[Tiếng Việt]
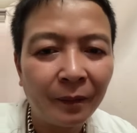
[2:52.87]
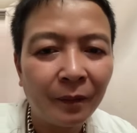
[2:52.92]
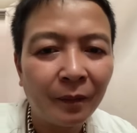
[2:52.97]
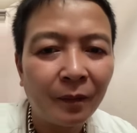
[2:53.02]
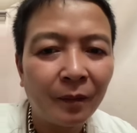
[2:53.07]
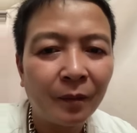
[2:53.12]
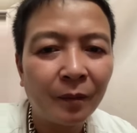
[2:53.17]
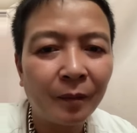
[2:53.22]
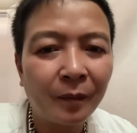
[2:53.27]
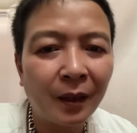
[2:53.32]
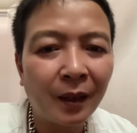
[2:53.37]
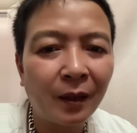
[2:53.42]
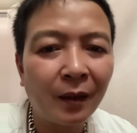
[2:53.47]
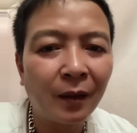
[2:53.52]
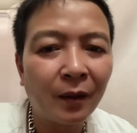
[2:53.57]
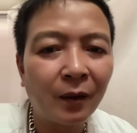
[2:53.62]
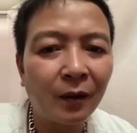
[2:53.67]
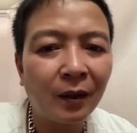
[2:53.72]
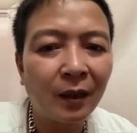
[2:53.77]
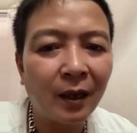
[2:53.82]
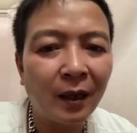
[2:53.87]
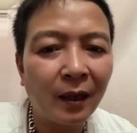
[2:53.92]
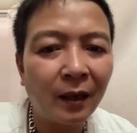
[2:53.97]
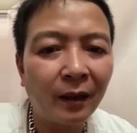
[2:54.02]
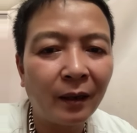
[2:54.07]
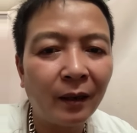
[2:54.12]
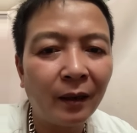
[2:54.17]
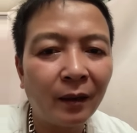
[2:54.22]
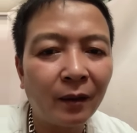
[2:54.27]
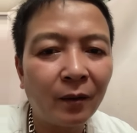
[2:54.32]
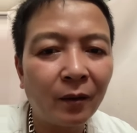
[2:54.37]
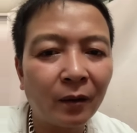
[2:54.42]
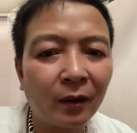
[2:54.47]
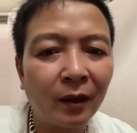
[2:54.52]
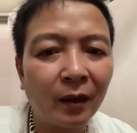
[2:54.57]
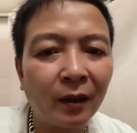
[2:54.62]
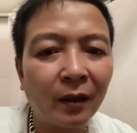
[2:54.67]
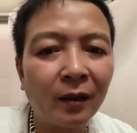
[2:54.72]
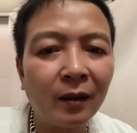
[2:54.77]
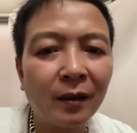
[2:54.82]
mà người con trai thì có
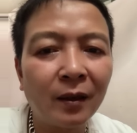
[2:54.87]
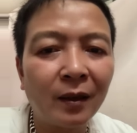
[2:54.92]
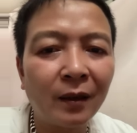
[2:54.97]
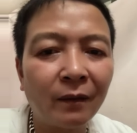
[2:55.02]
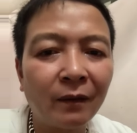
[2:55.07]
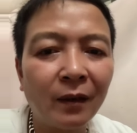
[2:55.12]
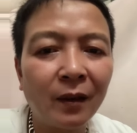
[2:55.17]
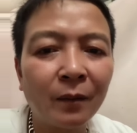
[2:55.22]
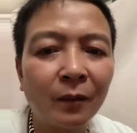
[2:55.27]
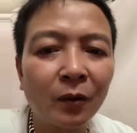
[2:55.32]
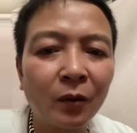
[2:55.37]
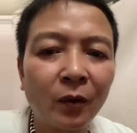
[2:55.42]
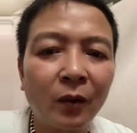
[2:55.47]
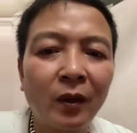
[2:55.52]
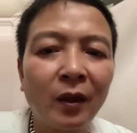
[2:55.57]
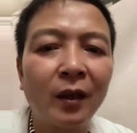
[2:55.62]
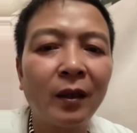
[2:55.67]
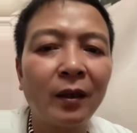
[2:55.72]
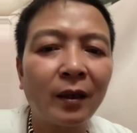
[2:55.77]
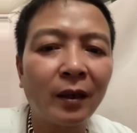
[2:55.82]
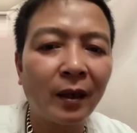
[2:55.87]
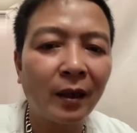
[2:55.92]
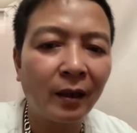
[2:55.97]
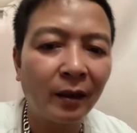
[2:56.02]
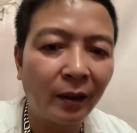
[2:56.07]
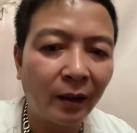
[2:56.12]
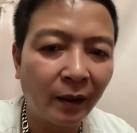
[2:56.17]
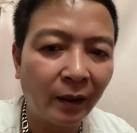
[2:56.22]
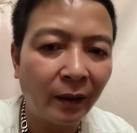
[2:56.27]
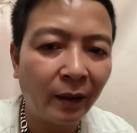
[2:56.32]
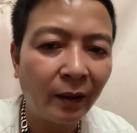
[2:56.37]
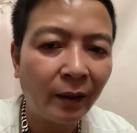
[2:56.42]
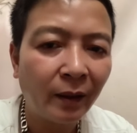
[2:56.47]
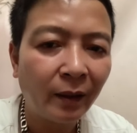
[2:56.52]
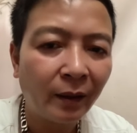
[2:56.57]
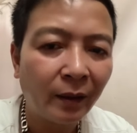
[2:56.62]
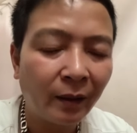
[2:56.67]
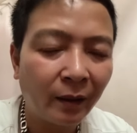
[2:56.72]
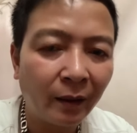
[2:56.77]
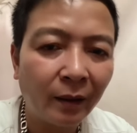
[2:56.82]
thể nợ nhà vợ một số tiền chẳng hạn như thế
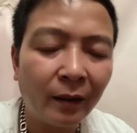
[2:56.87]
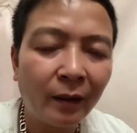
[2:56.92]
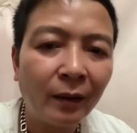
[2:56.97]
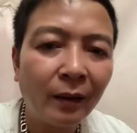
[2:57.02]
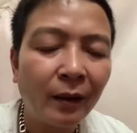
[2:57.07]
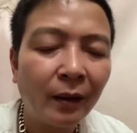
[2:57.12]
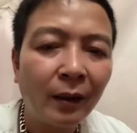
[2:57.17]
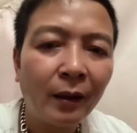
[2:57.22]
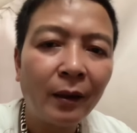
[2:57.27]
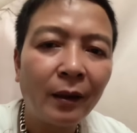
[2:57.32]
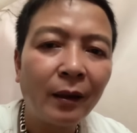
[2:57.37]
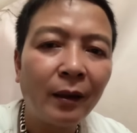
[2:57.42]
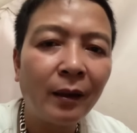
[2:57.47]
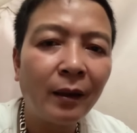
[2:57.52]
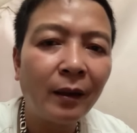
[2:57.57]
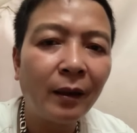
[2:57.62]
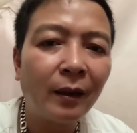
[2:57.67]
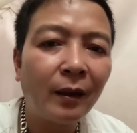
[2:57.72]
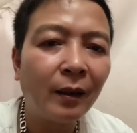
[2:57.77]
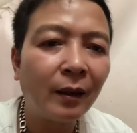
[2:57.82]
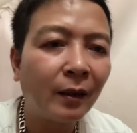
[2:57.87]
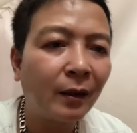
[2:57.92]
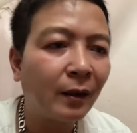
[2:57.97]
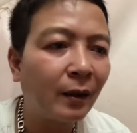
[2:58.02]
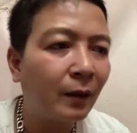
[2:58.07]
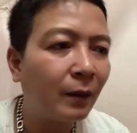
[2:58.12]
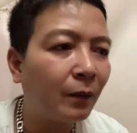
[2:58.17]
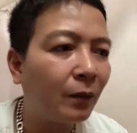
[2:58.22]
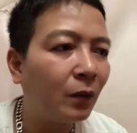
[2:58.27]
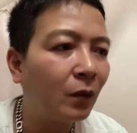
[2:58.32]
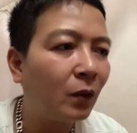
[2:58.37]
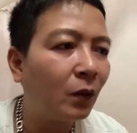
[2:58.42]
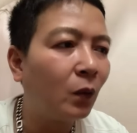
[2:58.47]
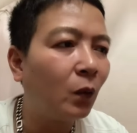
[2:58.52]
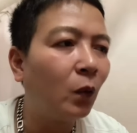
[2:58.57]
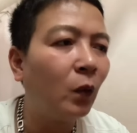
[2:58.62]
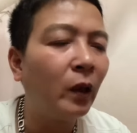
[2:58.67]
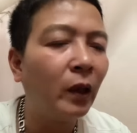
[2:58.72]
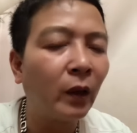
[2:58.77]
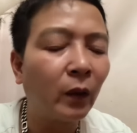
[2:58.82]
đấy thì thì là muốn
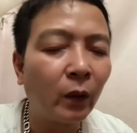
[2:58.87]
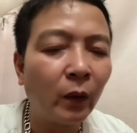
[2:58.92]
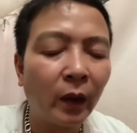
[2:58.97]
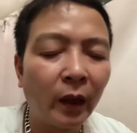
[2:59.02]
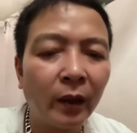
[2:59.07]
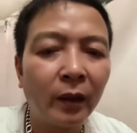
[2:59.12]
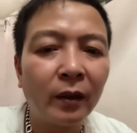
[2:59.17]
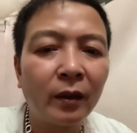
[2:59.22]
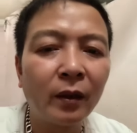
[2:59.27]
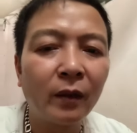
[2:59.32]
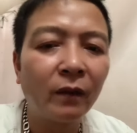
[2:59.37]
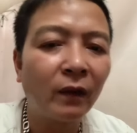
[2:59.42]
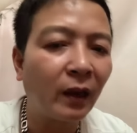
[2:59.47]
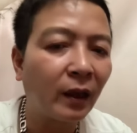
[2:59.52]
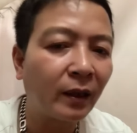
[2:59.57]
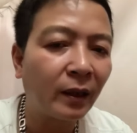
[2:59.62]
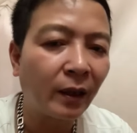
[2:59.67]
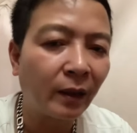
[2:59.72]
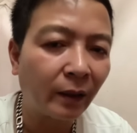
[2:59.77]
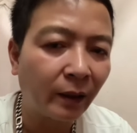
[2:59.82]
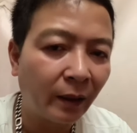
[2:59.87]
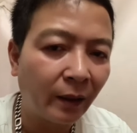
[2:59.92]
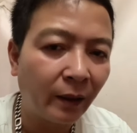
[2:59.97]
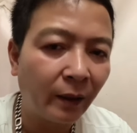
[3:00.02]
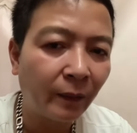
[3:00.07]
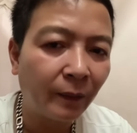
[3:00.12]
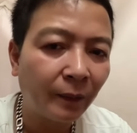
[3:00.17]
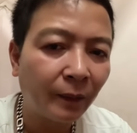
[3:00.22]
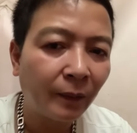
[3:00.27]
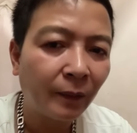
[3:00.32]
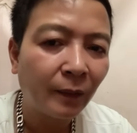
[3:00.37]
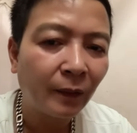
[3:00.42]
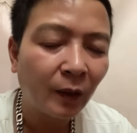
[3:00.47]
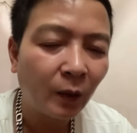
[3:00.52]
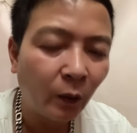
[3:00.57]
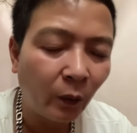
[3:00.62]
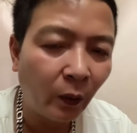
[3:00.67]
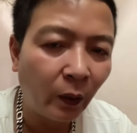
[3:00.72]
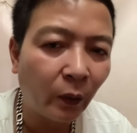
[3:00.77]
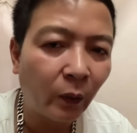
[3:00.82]
ủy quyền chứ không phải là sang tên
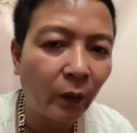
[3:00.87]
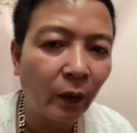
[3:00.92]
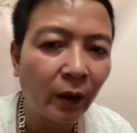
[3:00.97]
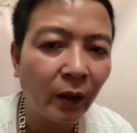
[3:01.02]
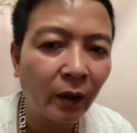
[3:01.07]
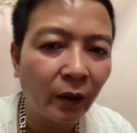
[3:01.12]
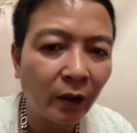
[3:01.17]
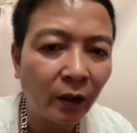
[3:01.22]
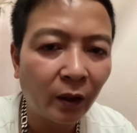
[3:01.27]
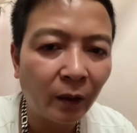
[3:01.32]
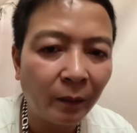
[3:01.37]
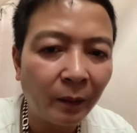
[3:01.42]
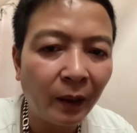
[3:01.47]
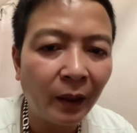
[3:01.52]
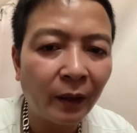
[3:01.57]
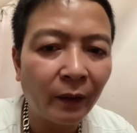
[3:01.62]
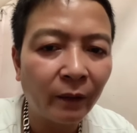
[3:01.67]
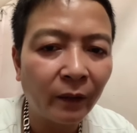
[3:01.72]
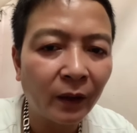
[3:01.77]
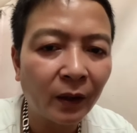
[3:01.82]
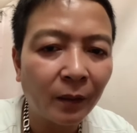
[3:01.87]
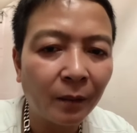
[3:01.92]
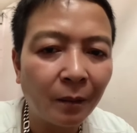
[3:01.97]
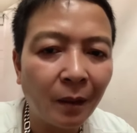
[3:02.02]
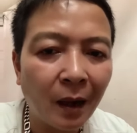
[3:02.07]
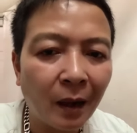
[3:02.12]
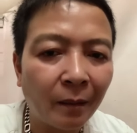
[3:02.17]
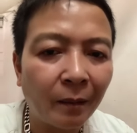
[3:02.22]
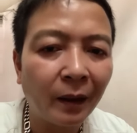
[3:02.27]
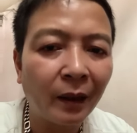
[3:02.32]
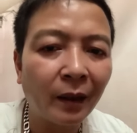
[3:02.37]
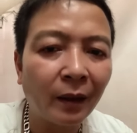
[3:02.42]
ủy quyền cho bên nhà vợ bán mảnh đất